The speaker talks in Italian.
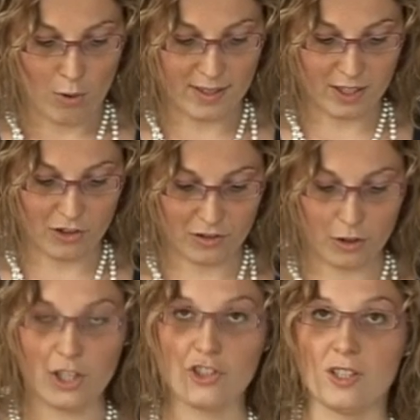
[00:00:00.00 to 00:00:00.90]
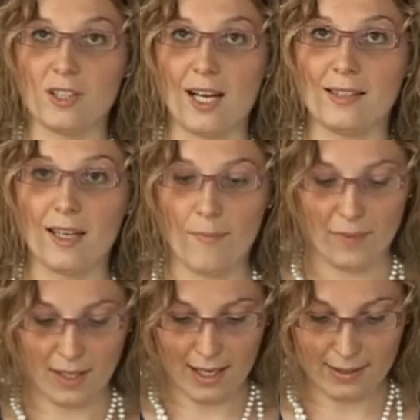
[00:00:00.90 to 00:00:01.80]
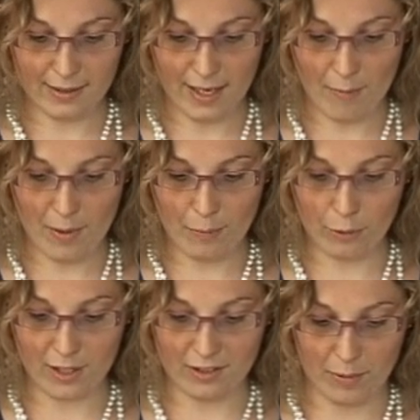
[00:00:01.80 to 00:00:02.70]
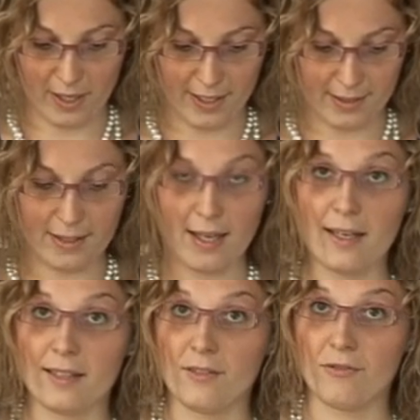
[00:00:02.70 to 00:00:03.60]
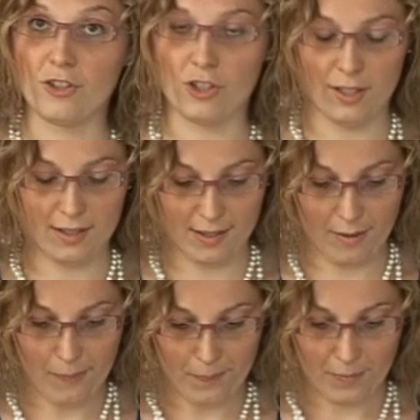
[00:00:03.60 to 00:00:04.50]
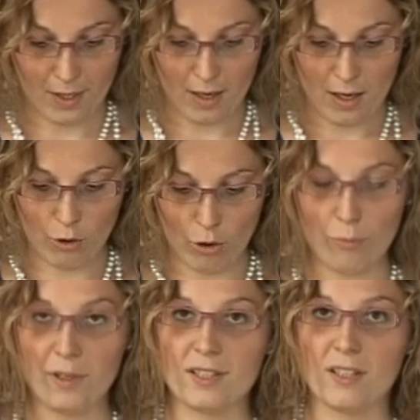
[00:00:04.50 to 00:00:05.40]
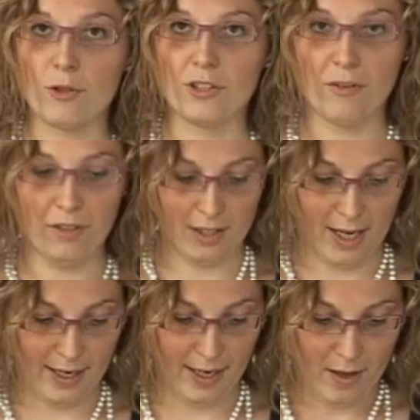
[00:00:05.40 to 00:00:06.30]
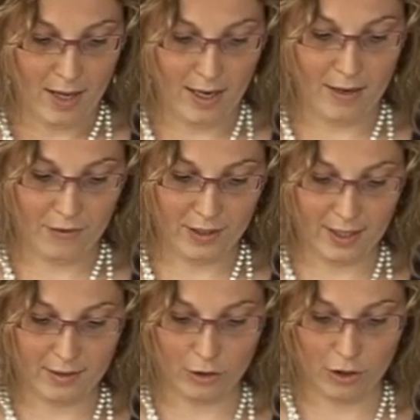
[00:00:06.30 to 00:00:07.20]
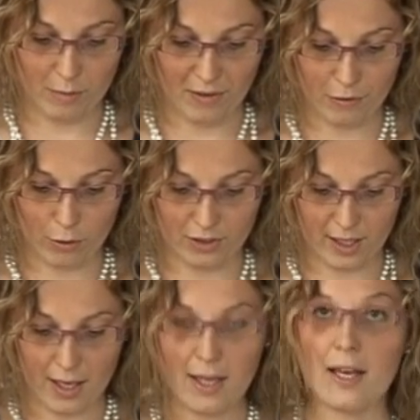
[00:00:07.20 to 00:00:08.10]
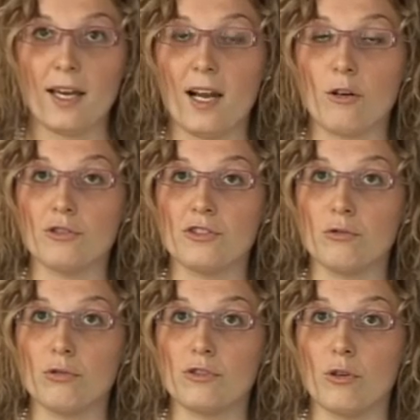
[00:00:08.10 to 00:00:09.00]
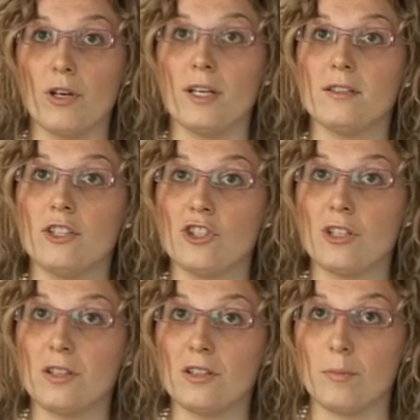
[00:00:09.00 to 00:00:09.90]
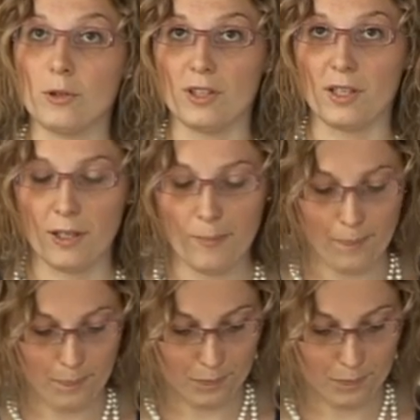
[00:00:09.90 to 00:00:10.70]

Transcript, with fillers: Questa gestione accentrata garantirebbe più trasparenza ed efficienza, con l'obiettivo di evitare le infiltrazioni mafiose e la costituzione di centri di potere.